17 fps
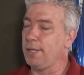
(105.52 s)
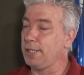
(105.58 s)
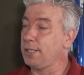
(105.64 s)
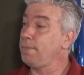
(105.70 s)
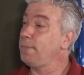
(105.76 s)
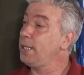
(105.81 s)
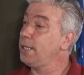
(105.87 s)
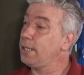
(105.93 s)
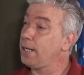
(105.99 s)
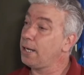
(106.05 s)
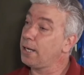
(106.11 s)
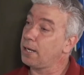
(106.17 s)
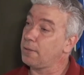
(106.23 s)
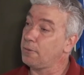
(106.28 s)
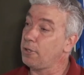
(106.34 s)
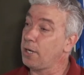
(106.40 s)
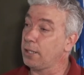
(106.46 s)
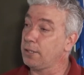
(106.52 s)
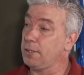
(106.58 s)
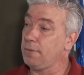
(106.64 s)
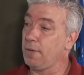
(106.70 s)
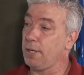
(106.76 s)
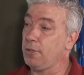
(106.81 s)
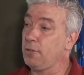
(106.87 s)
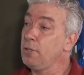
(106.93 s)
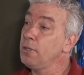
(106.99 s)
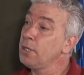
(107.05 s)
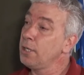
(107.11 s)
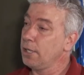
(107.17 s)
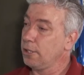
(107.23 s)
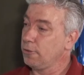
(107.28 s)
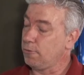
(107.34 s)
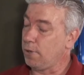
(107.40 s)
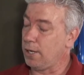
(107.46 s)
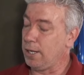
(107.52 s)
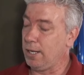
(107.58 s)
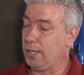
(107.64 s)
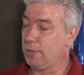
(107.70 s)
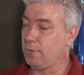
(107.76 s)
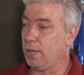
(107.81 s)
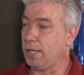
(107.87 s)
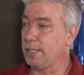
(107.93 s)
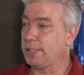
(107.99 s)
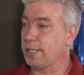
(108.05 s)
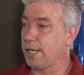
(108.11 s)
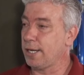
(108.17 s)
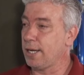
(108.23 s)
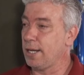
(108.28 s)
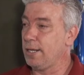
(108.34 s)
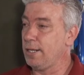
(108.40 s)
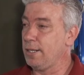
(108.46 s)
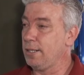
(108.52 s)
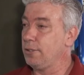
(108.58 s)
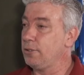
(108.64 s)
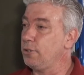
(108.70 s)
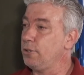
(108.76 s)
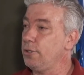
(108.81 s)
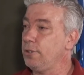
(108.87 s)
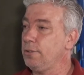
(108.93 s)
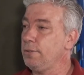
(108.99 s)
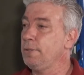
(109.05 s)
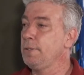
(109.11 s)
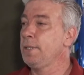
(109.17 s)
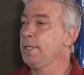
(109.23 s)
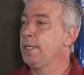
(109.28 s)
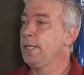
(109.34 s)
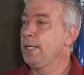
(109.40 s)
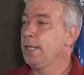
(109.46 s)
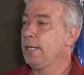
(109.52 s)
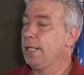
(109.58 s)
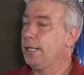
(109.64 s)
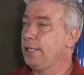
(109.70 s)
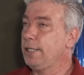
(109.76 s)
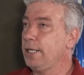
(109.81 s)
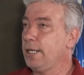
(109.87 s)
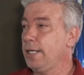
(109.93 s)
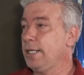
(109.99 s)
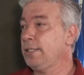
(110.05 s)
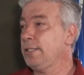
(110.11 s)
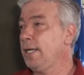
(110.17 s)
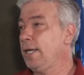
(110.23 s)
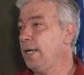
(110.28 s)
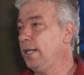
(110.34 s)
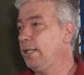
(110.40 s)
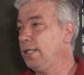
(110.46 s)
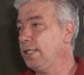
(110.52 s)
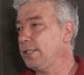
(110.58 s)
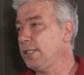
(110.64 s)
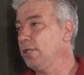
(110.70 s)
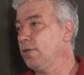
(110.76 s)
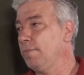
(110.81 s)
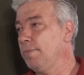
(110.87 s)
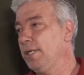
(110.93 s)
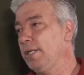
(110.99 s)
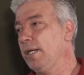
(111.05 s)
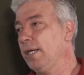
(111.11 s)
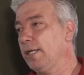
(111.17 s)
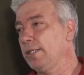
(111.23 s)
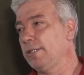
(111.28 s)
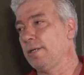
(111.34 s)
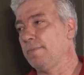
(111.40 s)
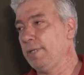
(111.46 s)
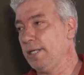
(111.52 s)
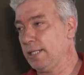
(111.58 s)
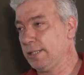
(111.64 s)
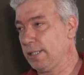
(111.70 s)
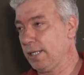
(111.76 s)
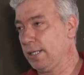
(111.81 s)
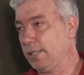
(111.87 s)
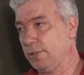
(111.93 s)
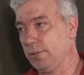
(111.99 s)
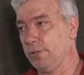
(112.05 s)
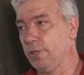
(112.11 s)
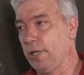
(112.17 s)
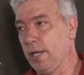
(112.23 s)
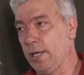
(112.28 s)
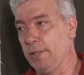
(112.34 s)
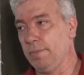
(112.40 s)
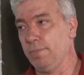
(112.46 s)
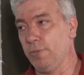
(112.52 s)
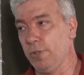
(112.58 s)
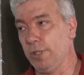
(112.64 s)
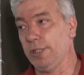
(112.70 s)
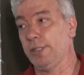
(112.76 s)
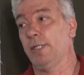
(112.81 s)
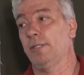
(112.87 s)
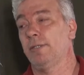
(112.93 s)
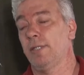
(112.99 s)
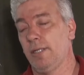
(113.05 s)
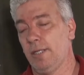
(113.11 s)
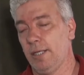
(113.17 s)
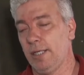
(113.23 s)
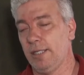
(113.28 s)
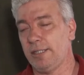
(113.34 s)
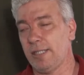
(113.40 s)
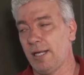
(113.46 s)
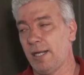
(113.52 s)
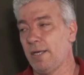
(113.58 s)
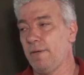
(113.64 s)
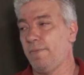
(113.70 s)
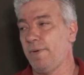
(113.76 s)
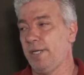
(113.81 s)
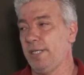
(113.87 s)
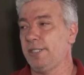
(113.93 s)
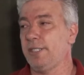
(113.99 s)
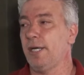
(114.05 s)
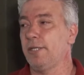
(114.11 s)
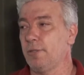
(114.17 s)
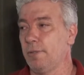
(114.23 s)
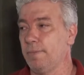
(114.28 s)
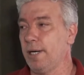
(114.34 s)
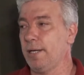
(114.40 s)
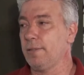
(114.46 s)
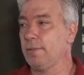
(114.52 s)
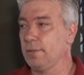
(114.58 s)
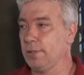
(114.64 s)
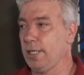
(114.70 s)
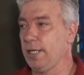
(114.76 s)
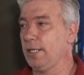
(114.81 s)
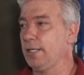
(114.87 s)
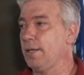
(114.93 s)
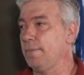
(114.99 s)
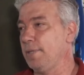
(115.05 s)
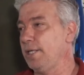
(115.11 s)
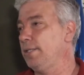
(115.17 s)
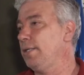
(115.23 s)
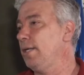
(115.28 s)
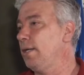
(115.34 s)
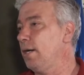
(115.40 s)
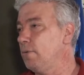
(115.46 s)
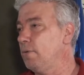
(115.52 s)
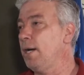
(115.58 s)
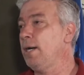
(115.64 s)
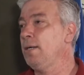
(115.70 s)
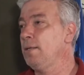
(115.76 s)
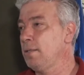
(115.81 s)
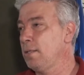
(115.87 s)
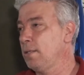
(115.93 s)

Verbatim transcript: eh, micras, carbón activado, el cual le saca el cloro y tenés el de 5 micra que termina sacando todas las impurezas. Esa es la diferencia a tomar directamente el agua